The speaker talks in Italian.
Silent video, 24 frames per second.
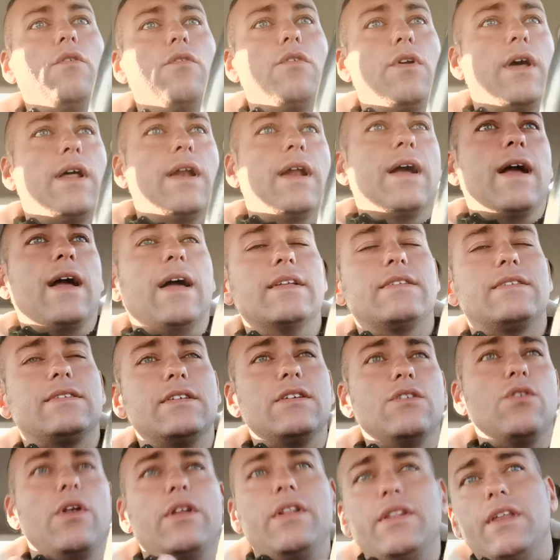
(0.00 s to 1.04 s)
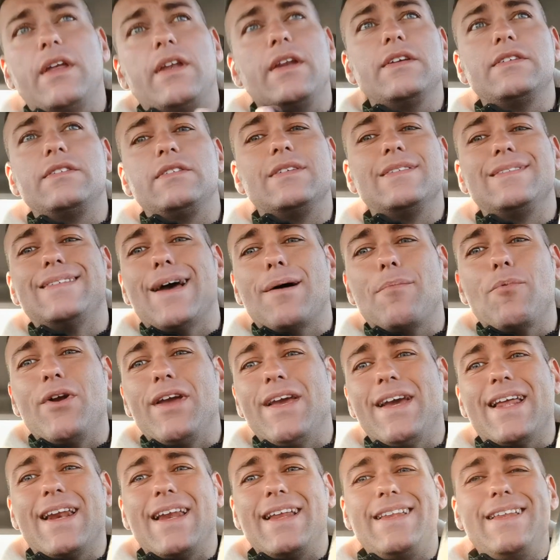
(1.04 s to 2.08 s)
Però ragazzi, noi interisti siamo
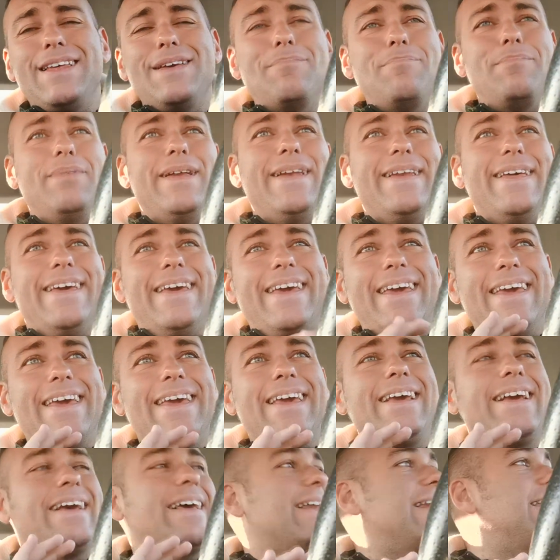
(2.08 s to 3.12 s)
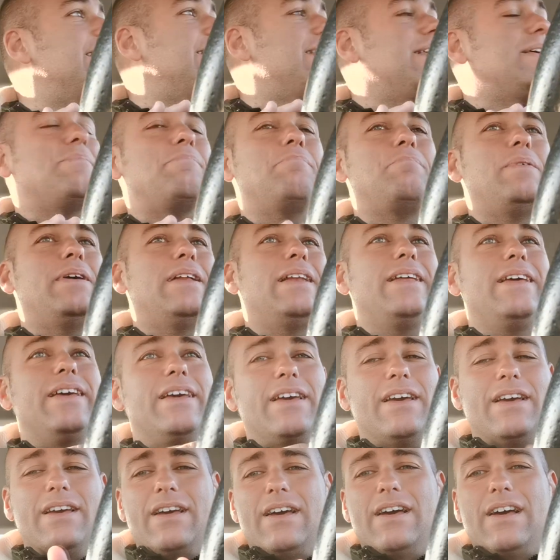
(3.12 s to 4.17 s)
incredibili, incredibili.
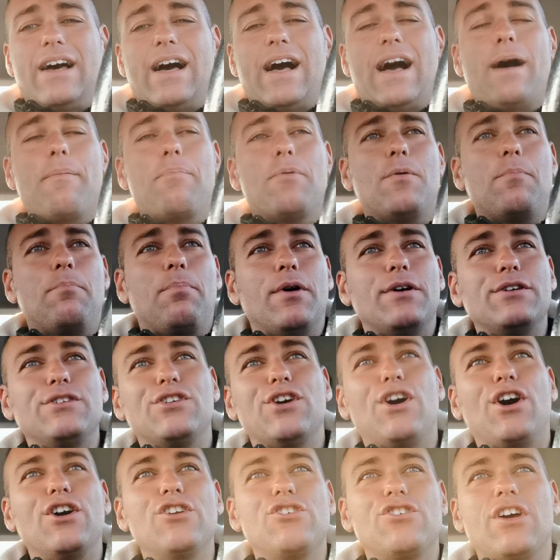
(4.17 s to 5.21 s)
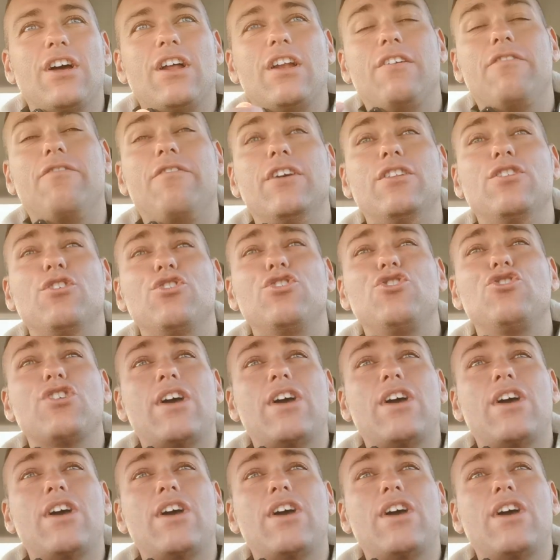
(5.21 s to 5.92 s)
Apro un po' i social, vedo